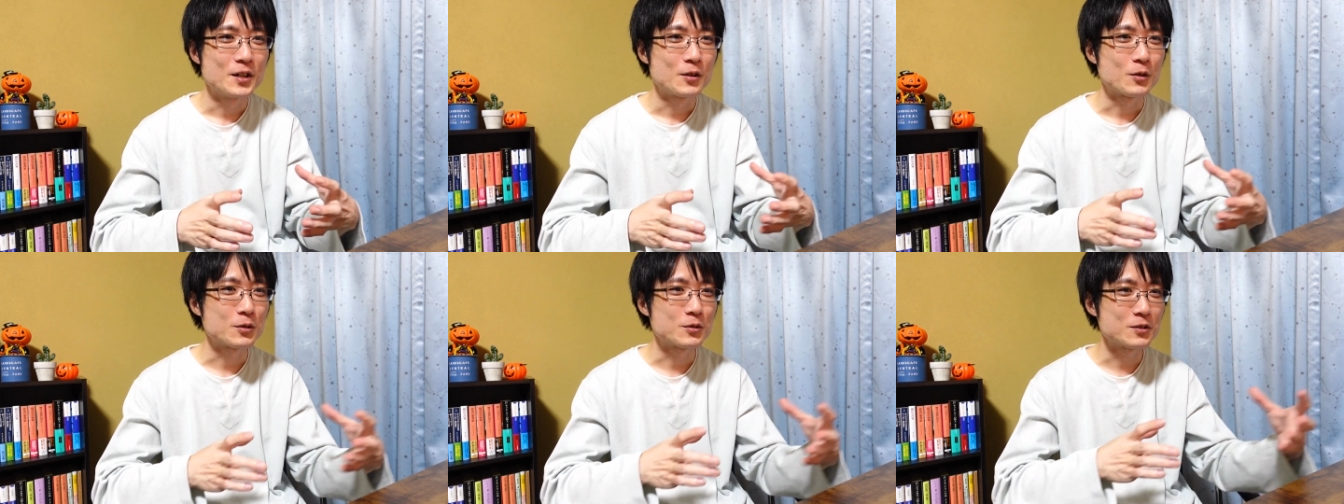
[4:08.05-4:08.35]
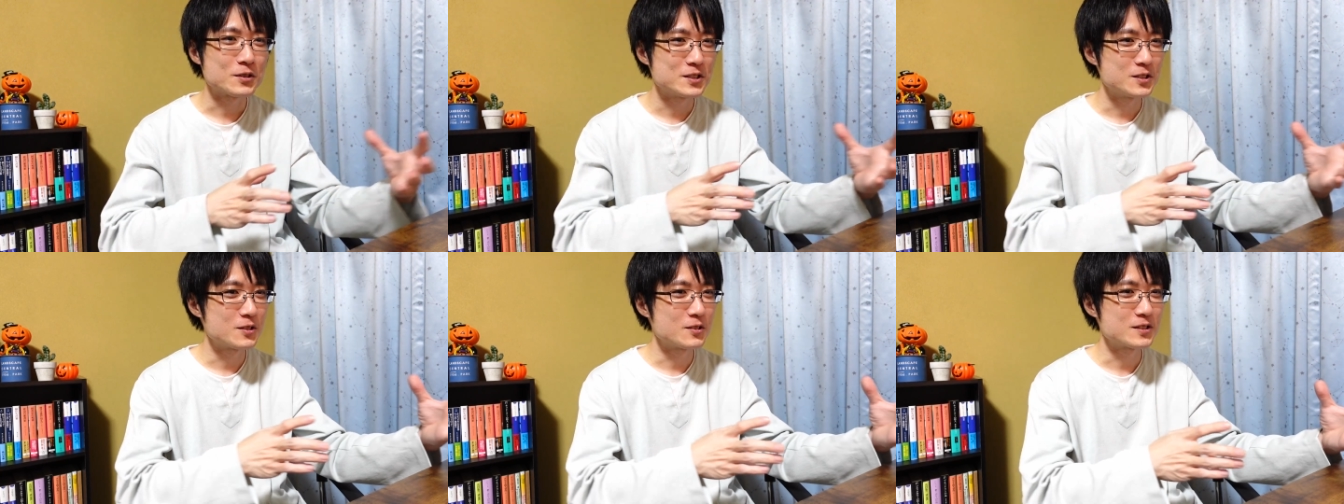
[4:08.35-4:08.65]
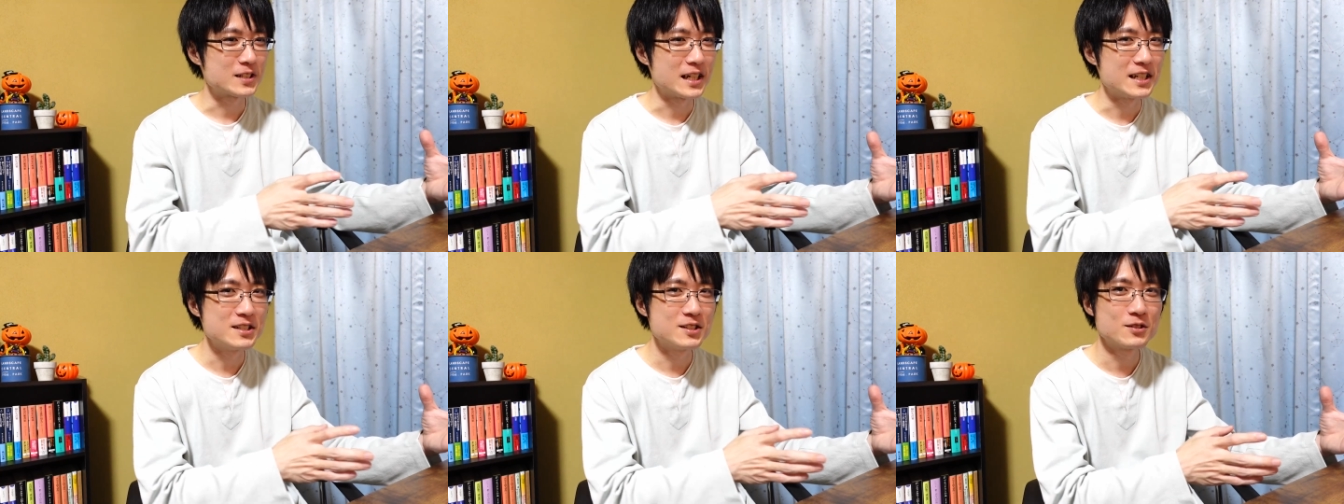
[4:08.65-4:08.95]
今年の
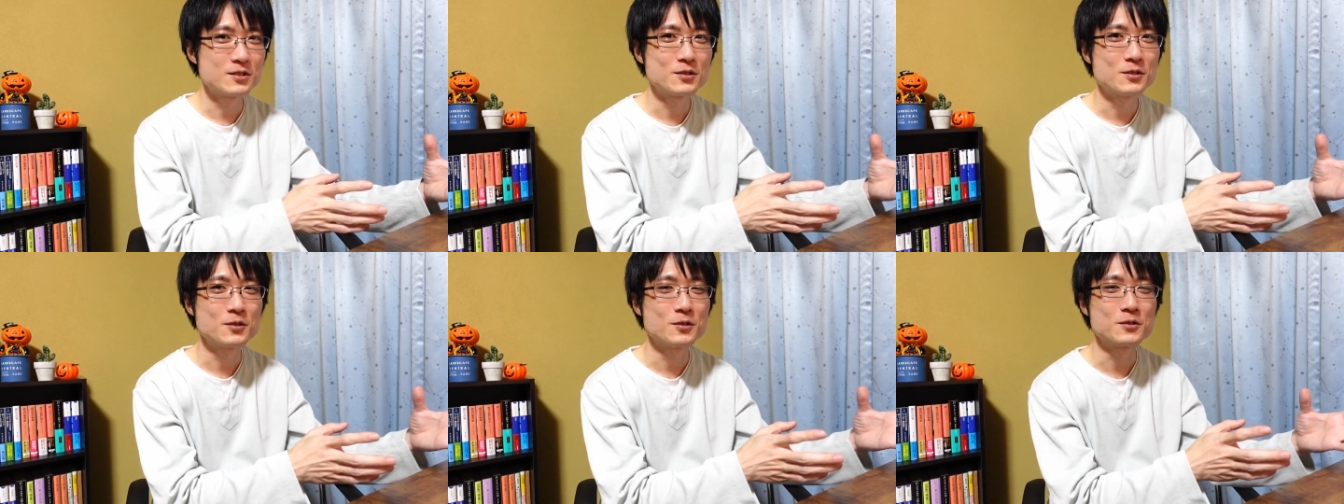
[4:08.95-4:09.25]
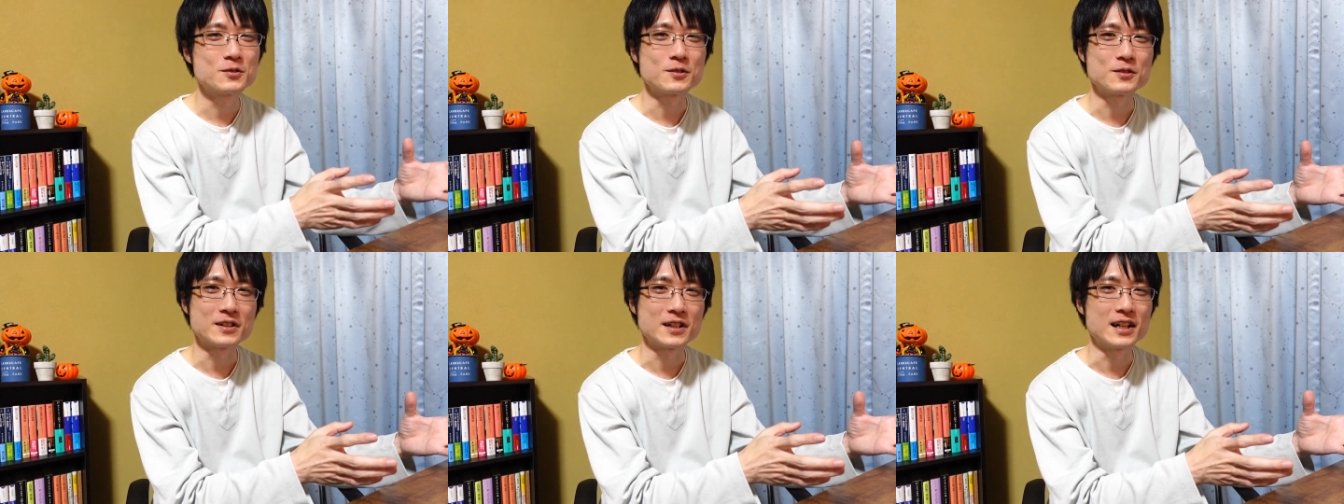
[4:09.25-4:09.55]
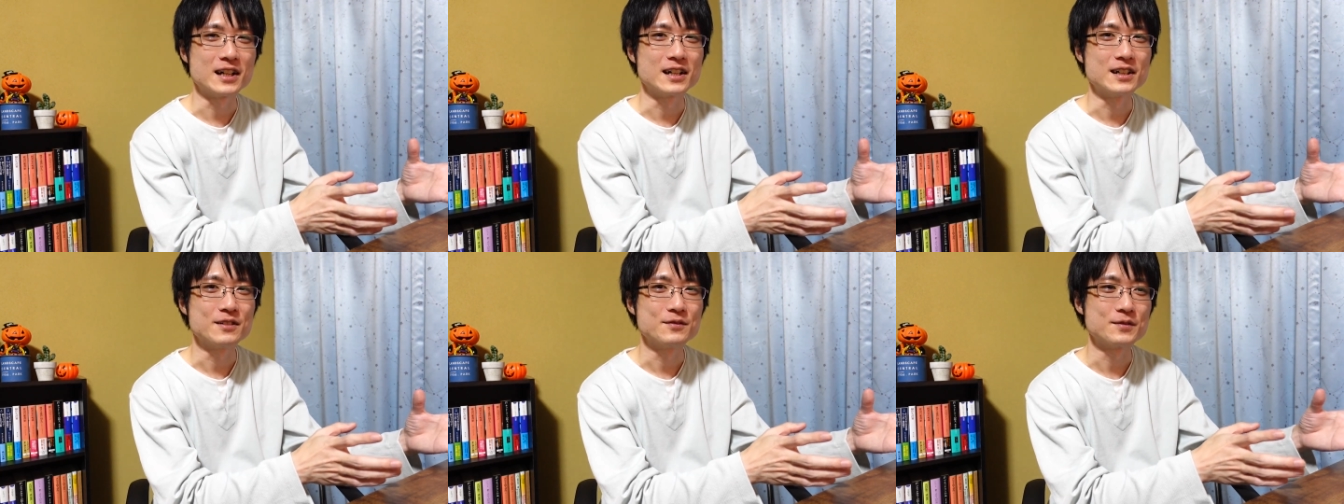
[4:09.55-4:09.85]
最初の方と
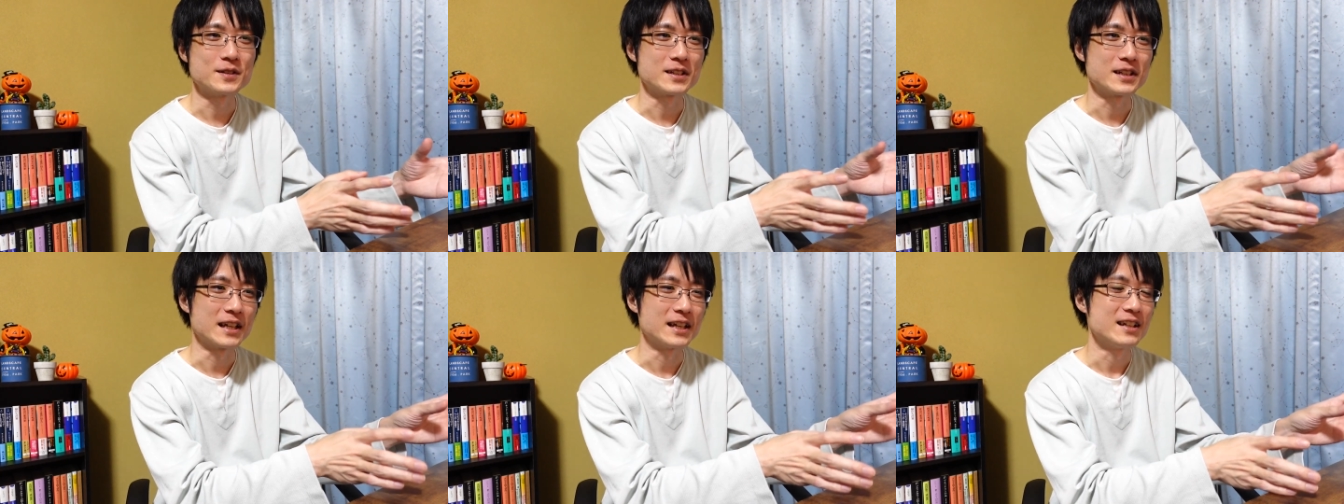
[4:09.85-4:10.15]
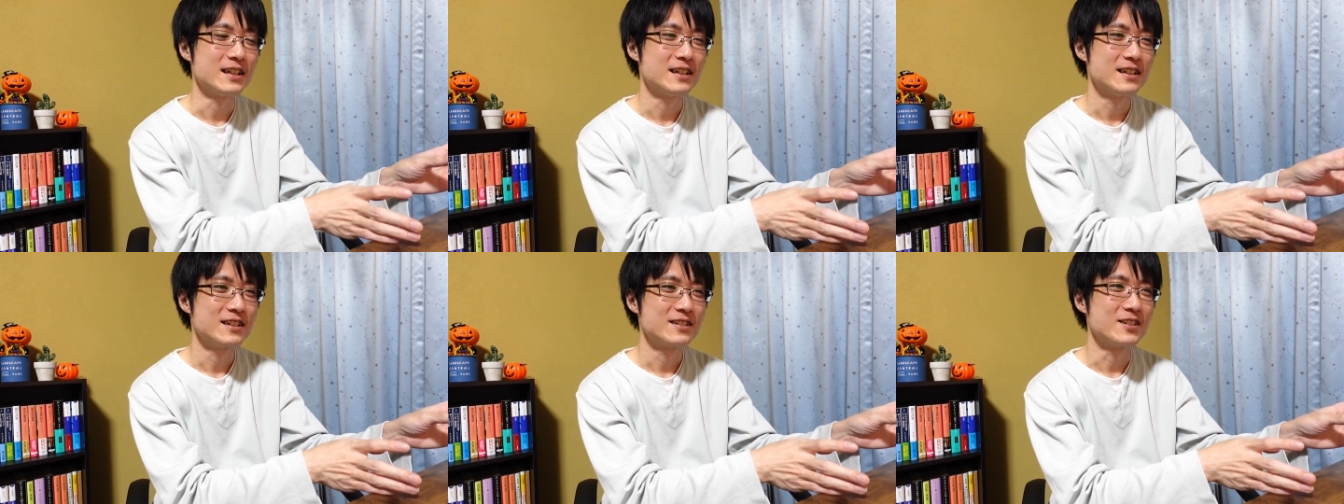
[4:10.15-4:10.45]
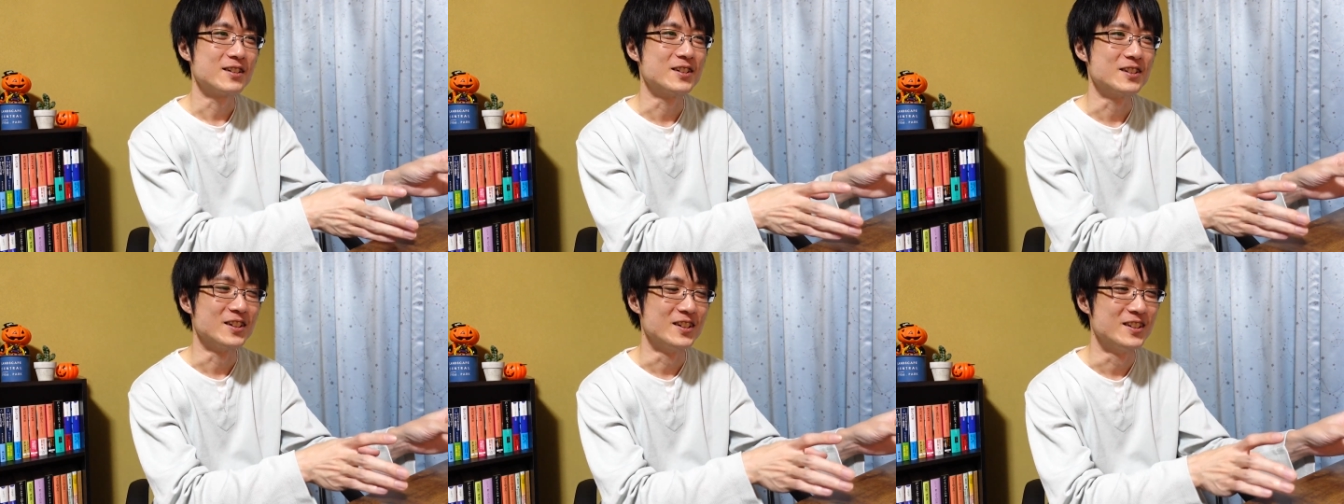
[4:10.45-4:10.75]
かはね
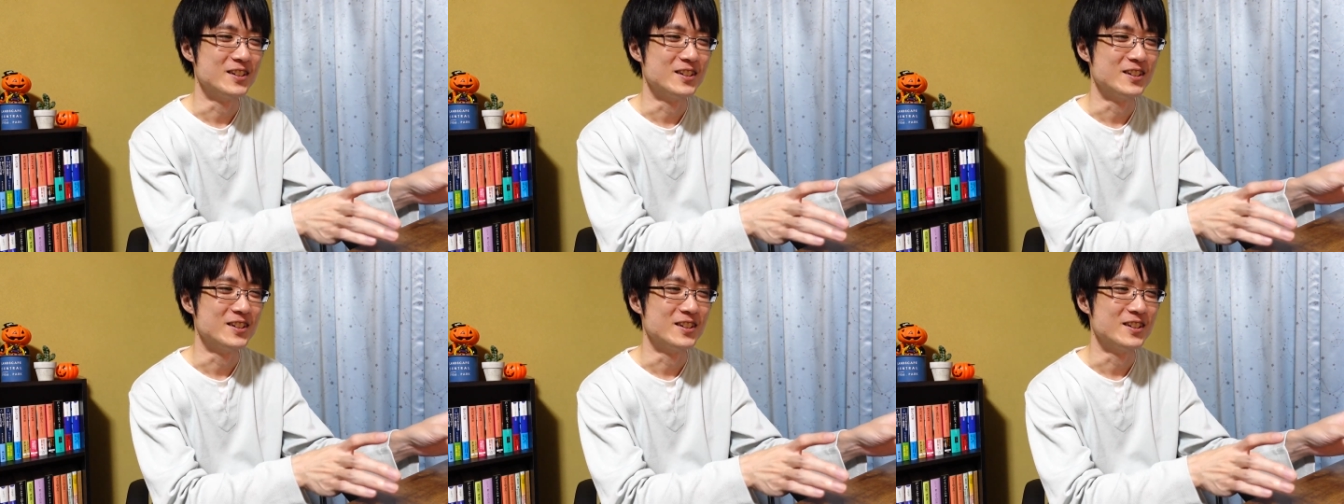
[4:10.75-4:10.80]
この